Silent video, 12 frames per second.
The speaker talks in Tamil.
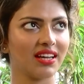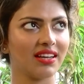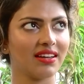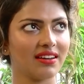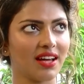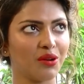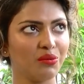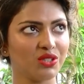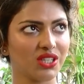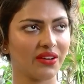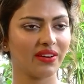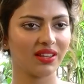கரியர்
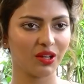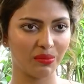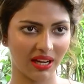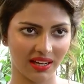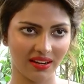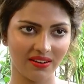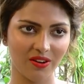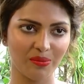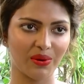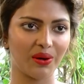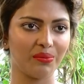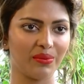ஆரம்பித்ததே வந்து மைனான்ற
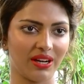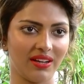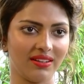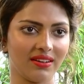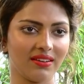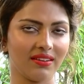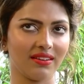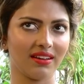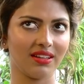படம் பண்ணி தான்